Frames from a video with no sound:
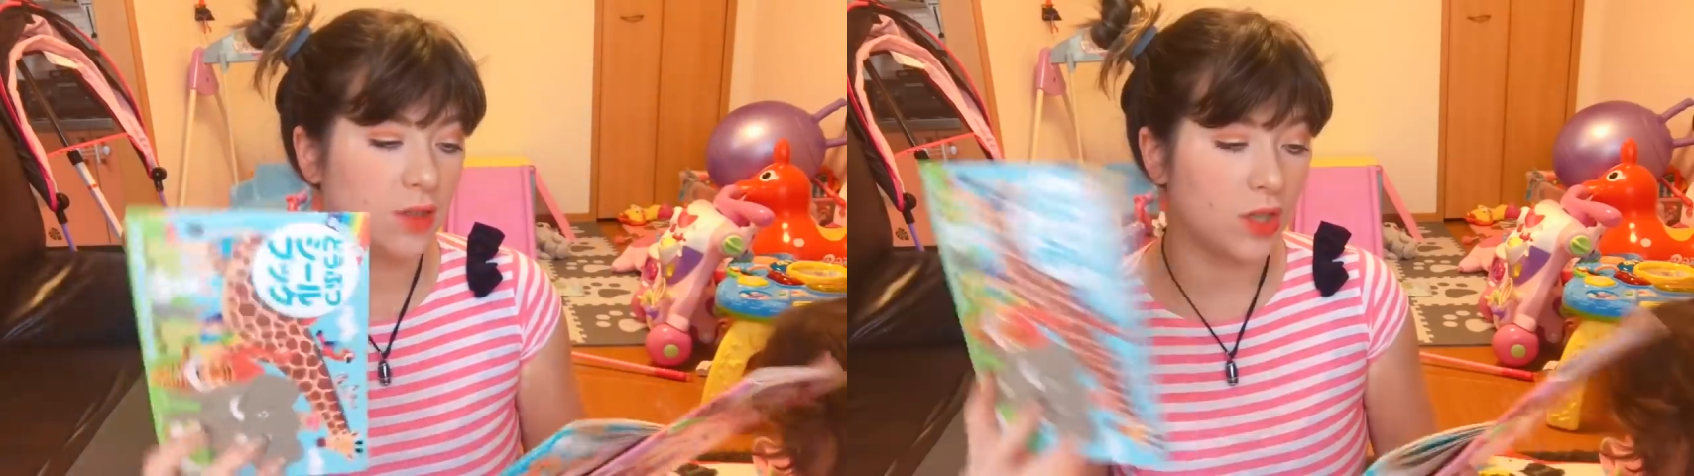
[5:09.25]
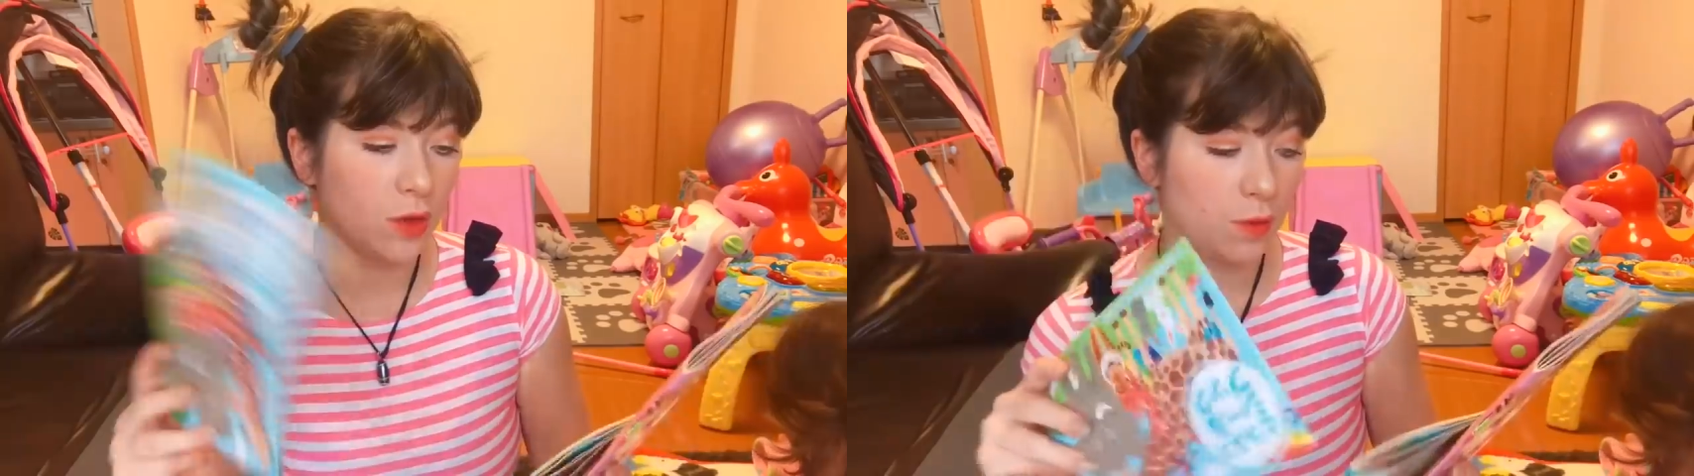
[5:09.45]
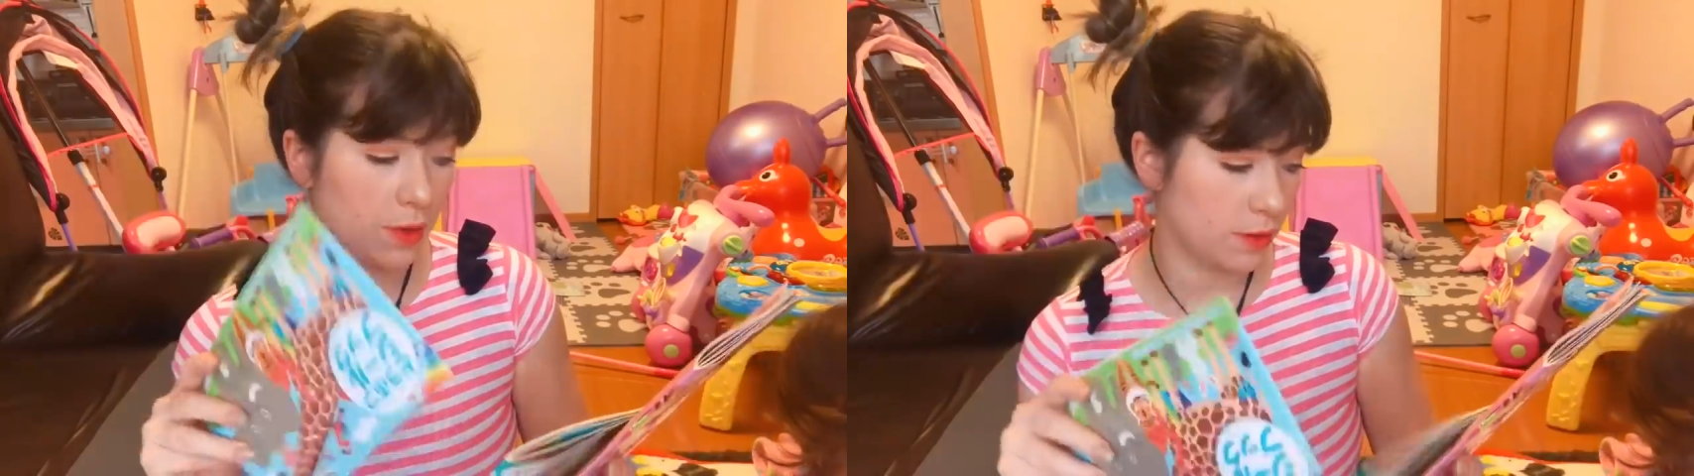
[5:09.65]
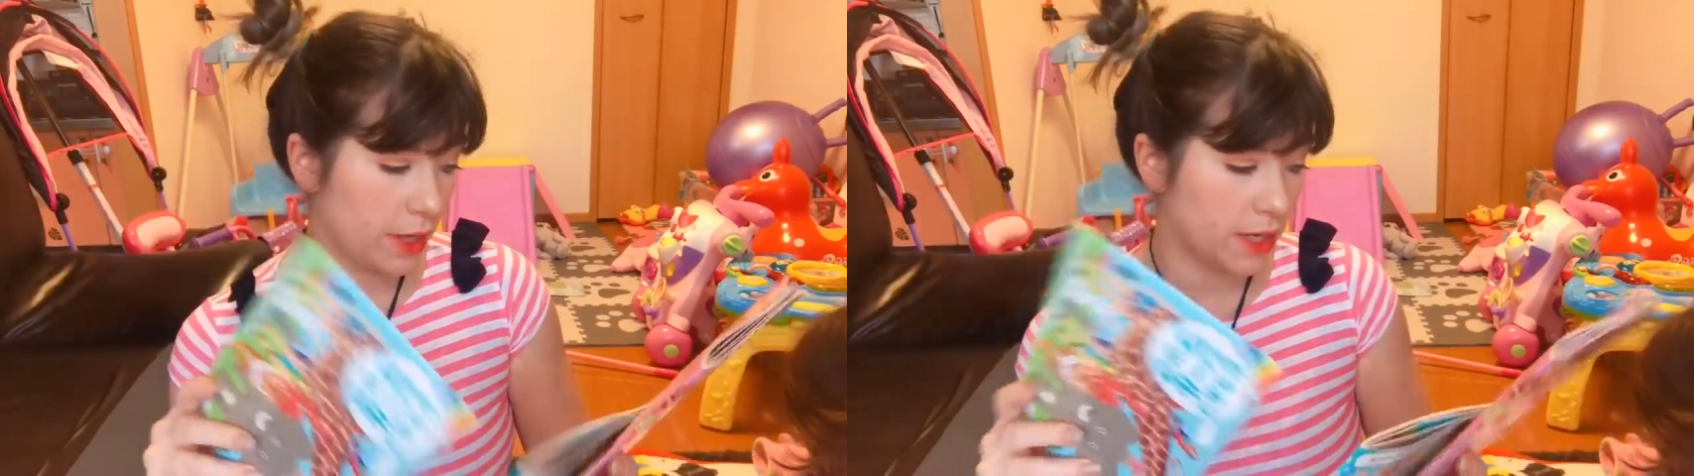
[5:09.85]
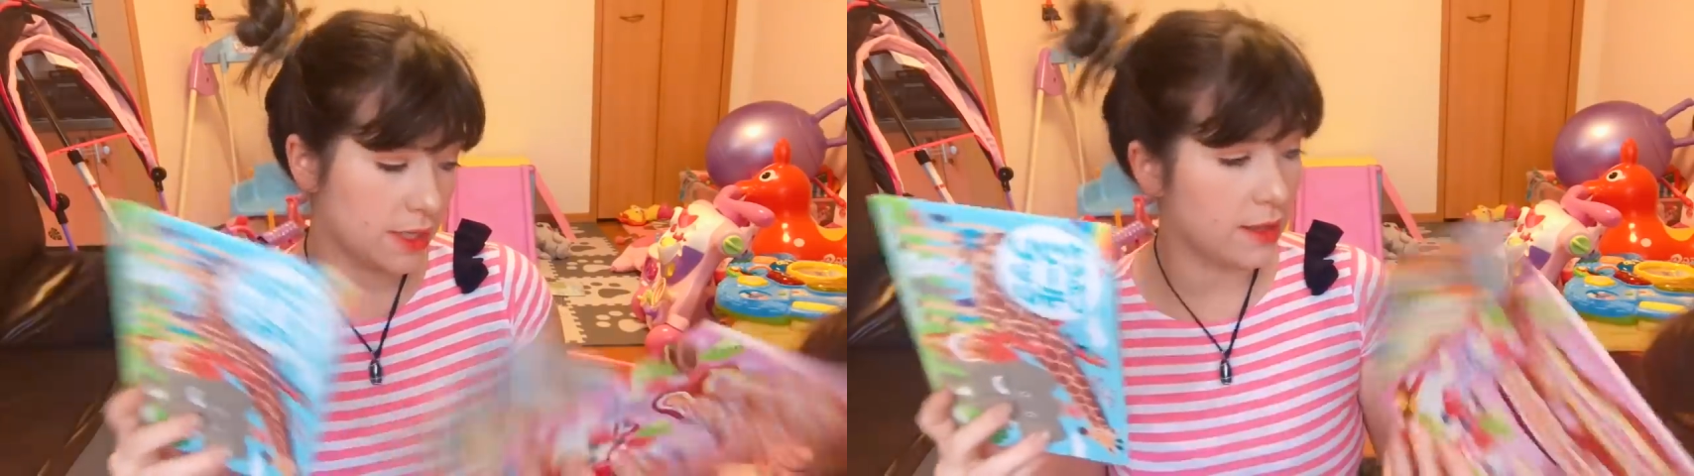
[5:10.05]
Isso aqui,
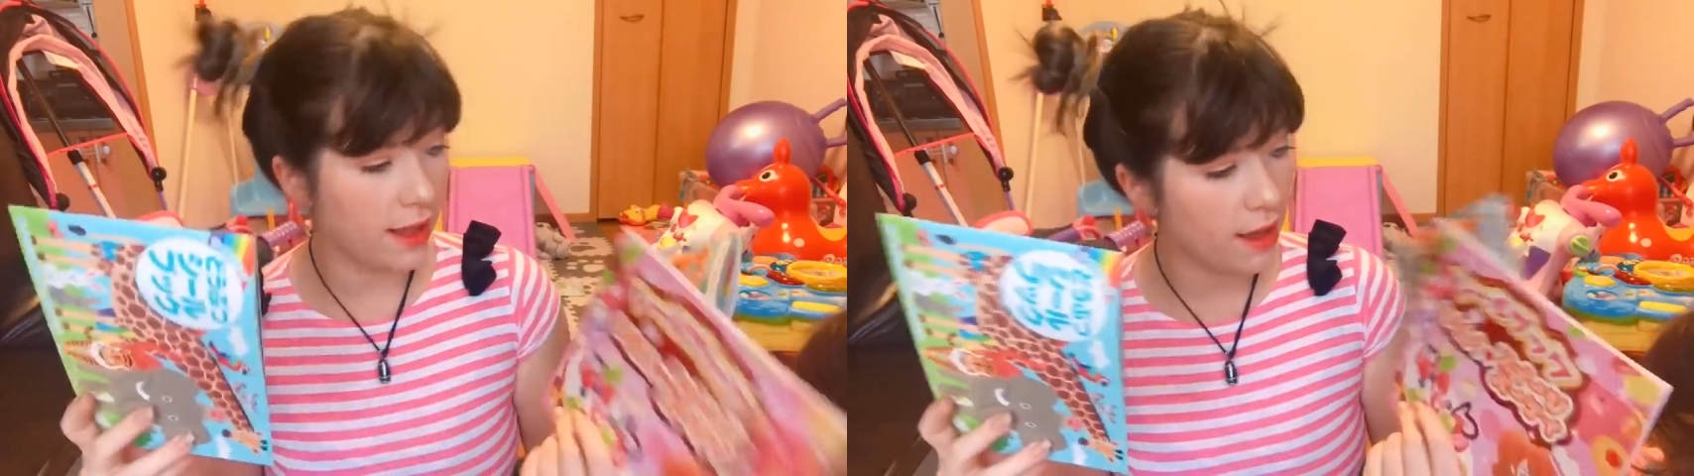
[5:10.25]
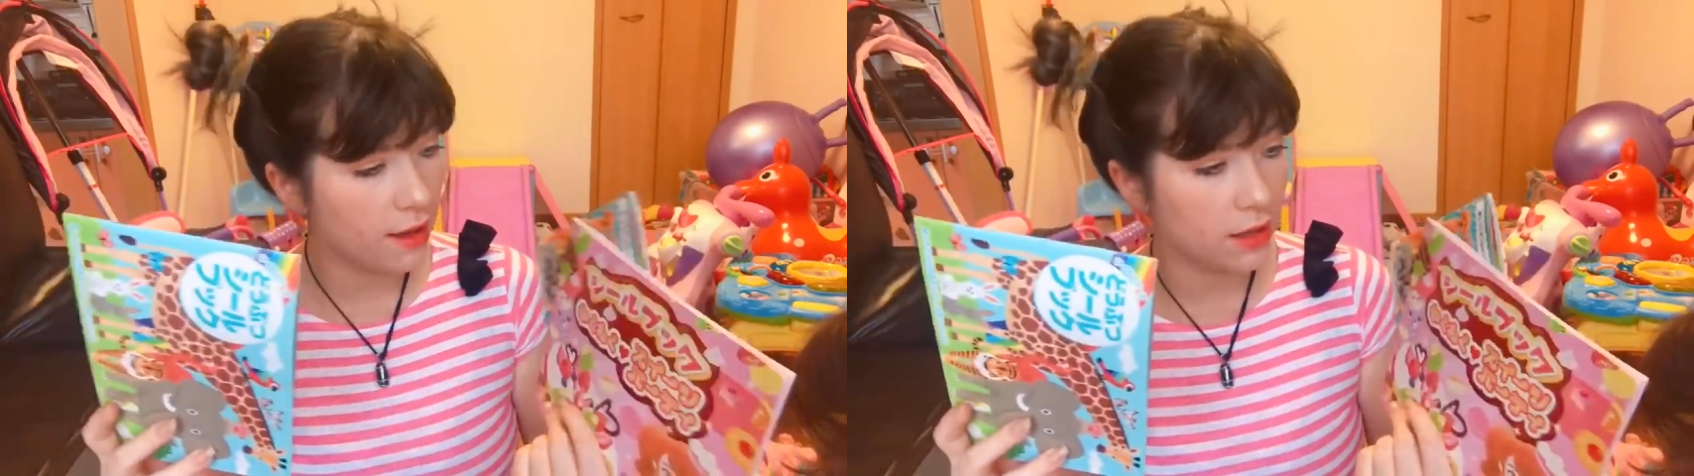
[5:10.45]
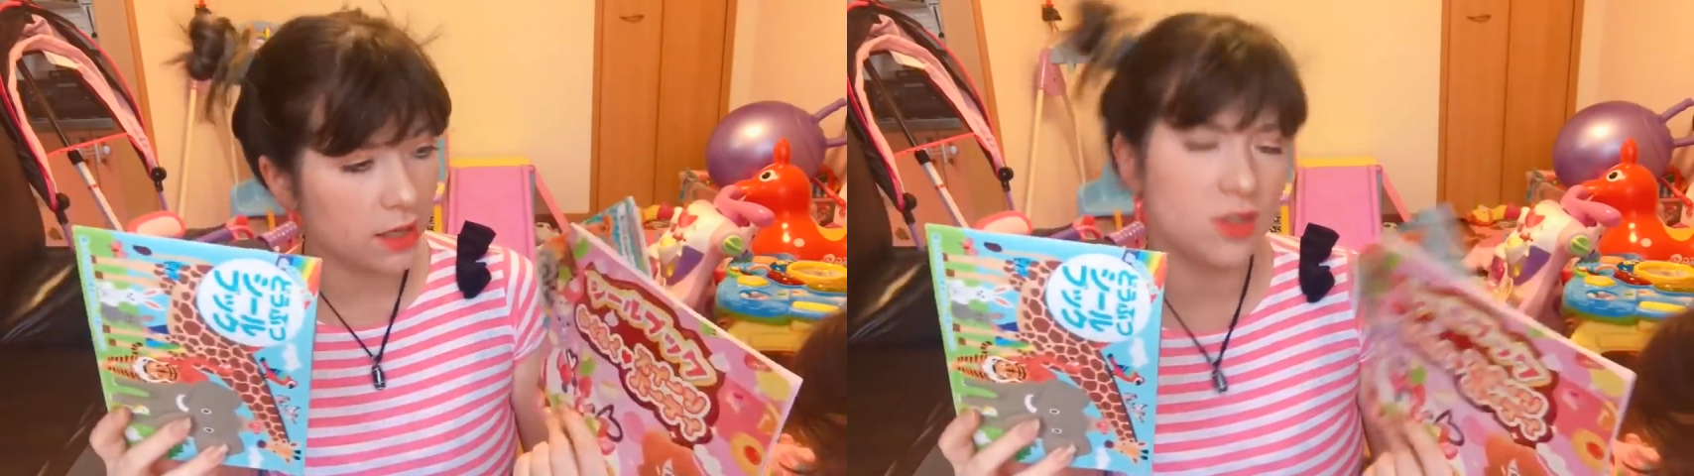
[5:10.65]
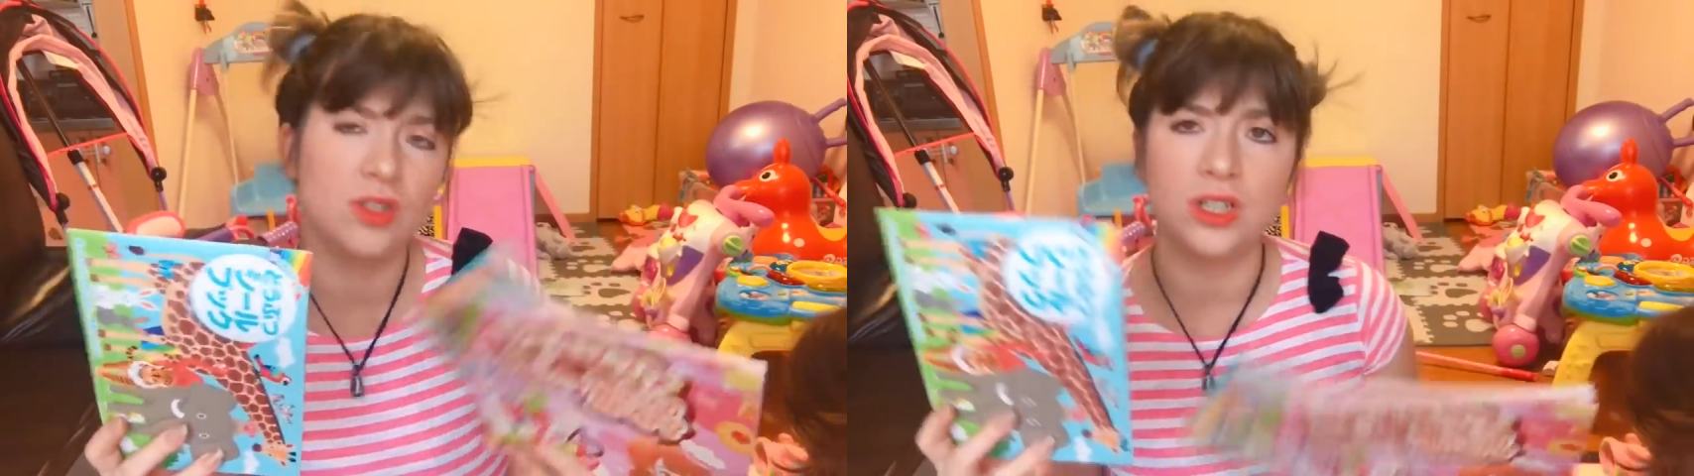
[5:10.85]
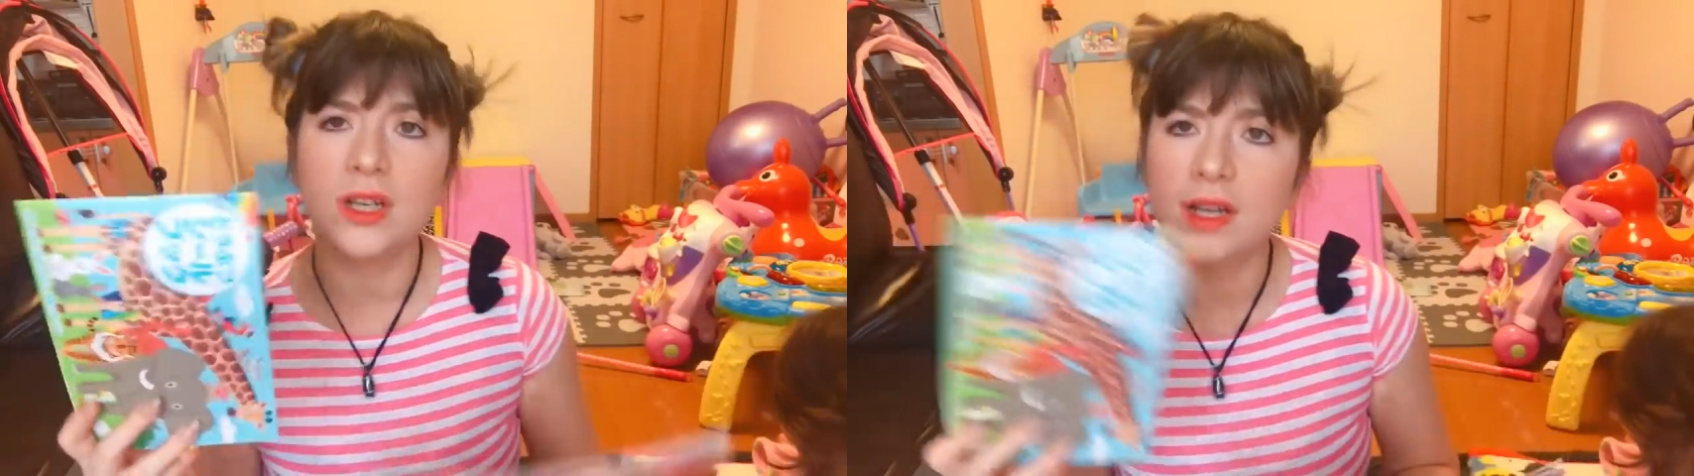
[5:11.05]
criança até
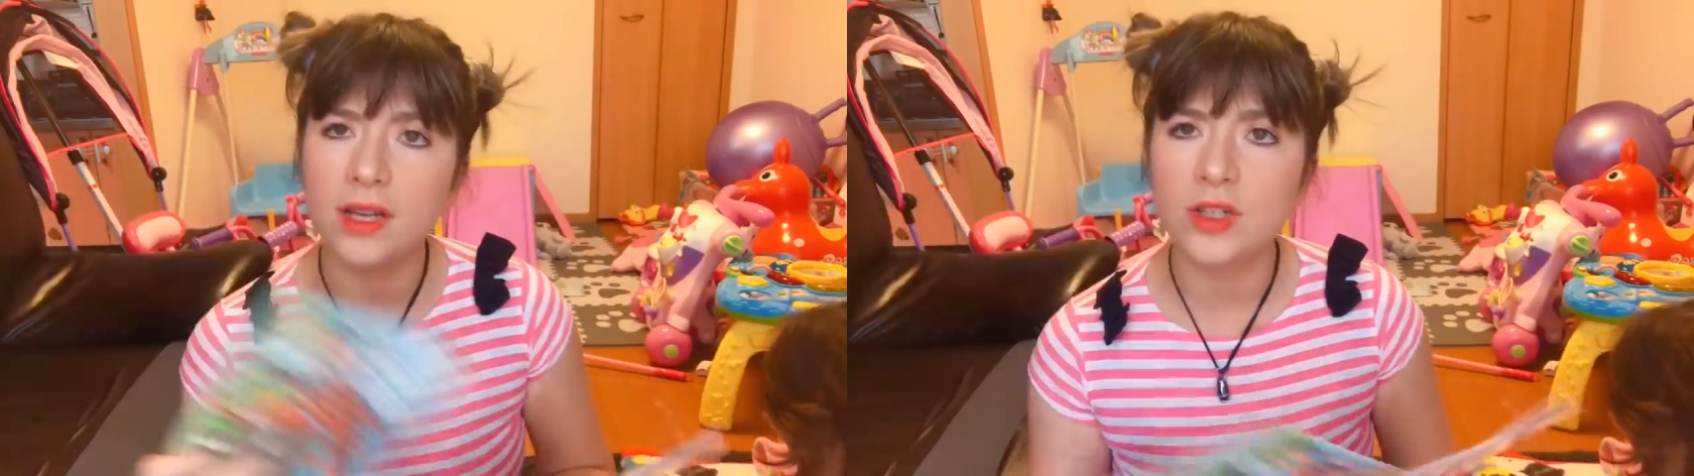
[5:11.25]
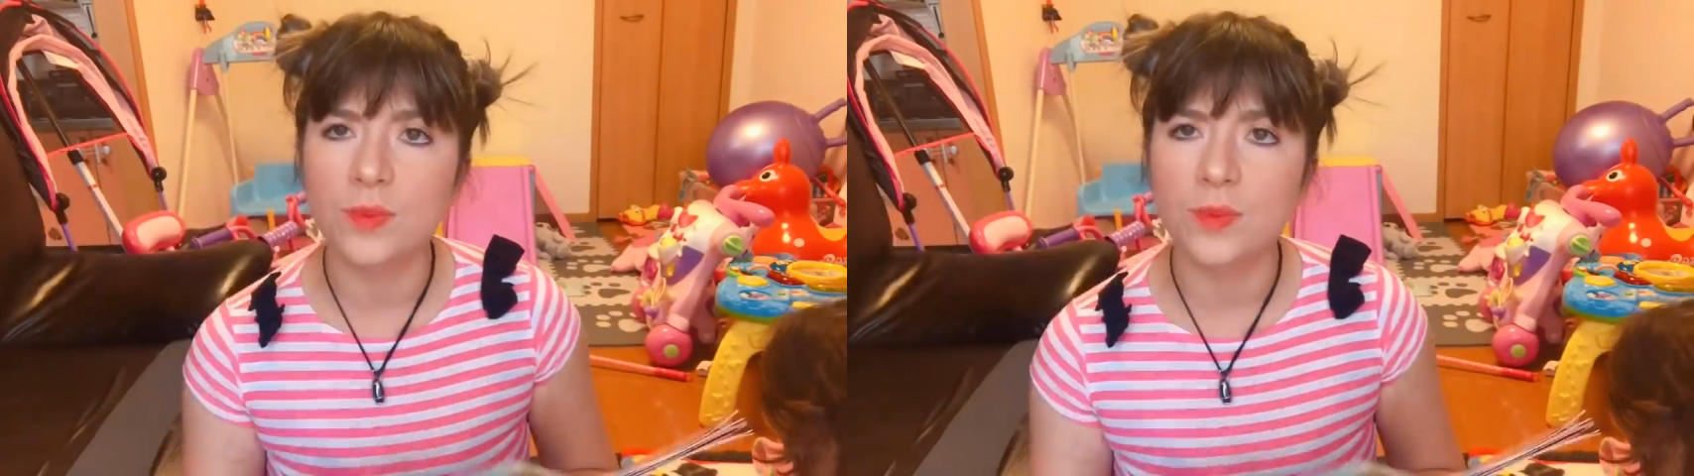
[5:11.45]
grandinha, né?